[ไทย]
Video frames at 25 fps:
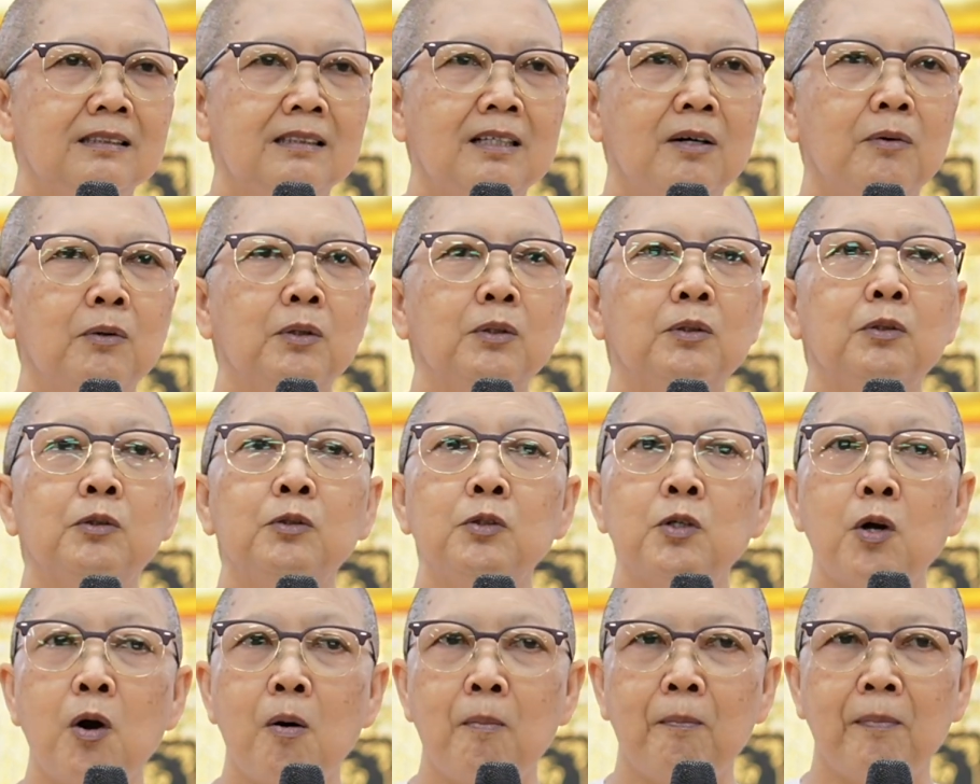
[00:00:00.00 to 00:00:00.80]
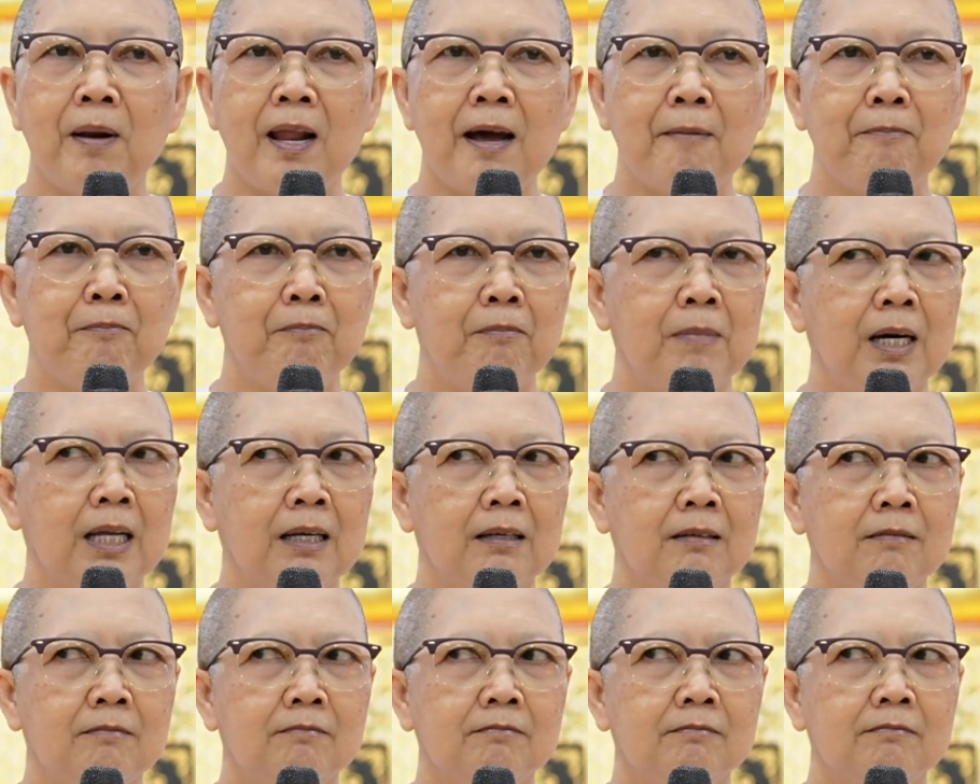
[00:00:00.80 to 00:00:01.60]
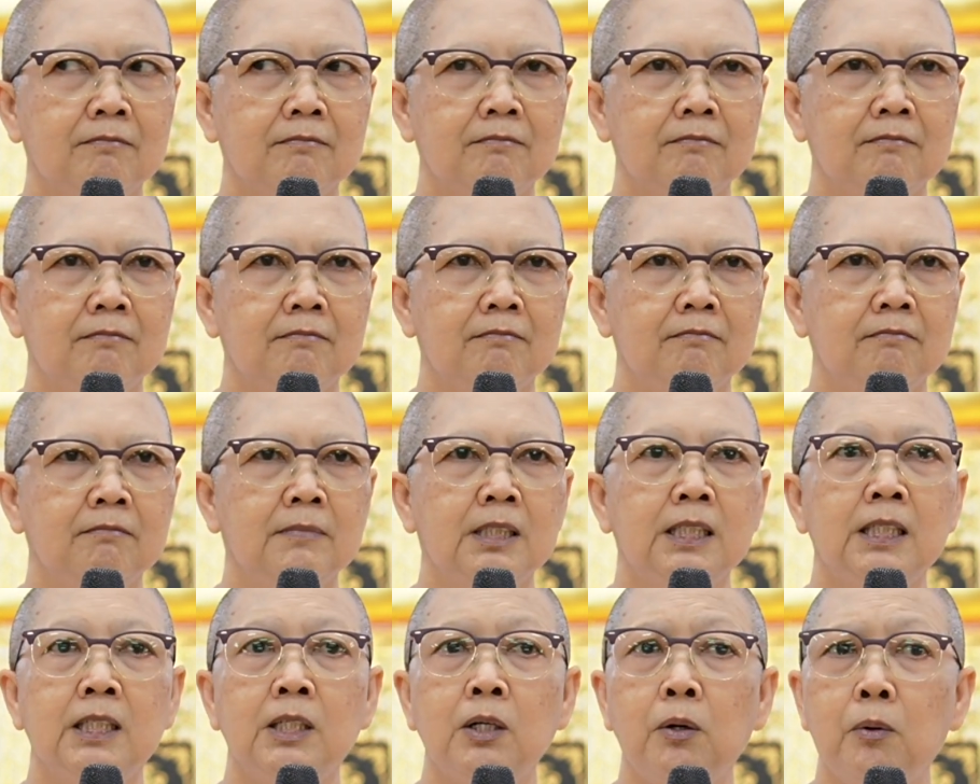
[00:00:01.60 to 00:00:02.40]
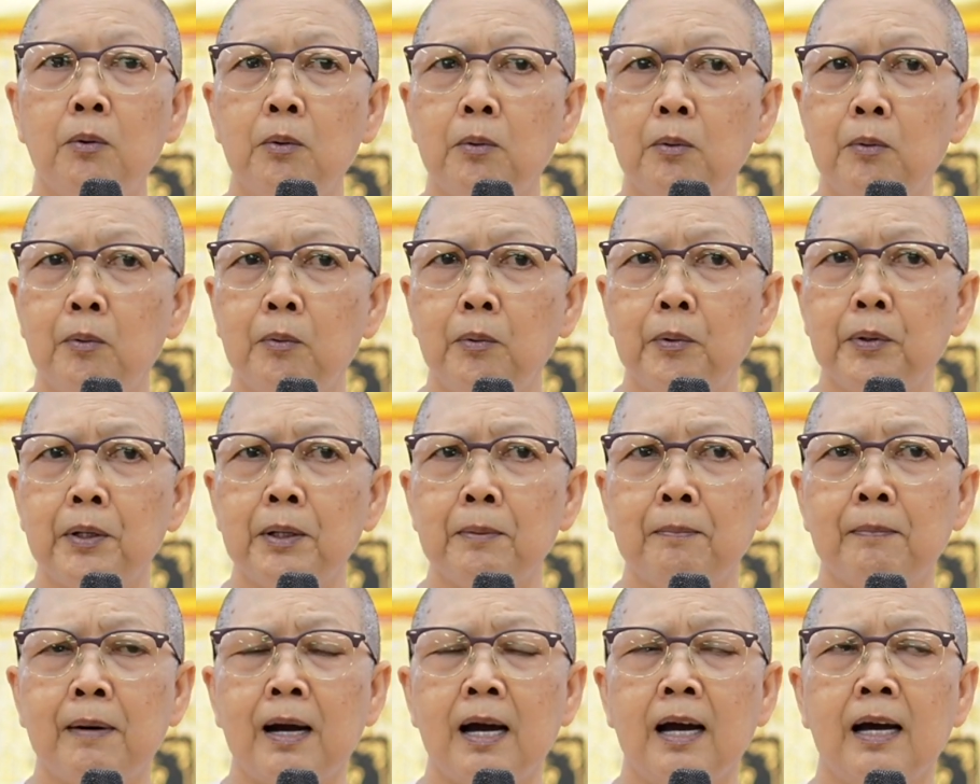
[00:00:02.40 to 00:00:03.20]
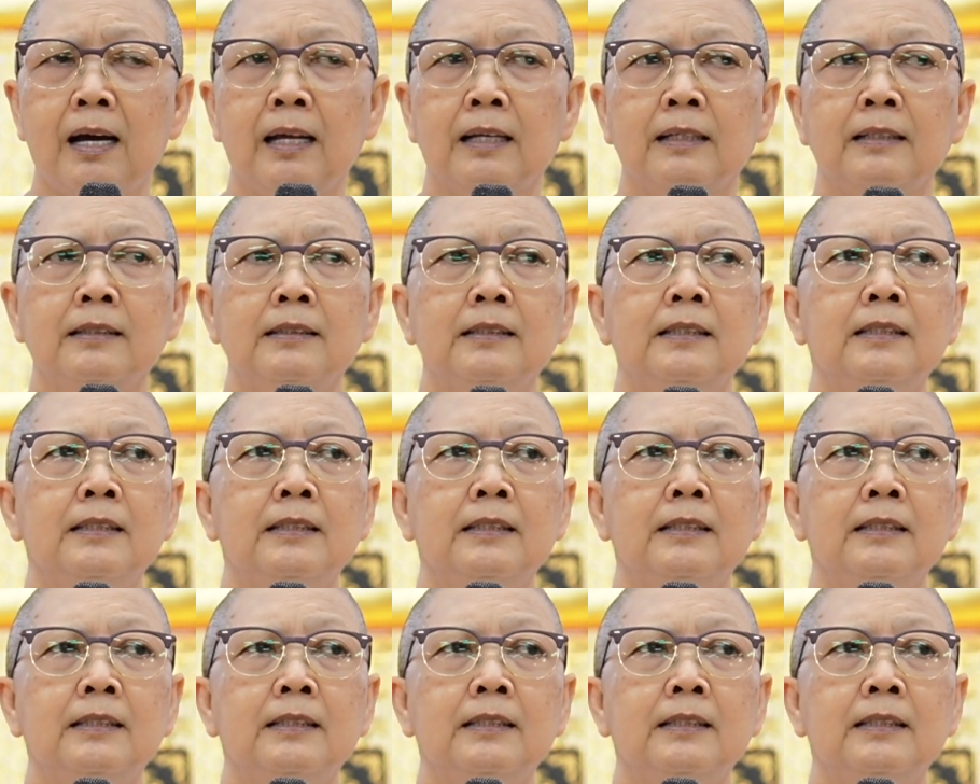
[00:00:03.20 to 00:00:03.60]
เราก็ต้องยอมรับมันเหมือนองคุริมาน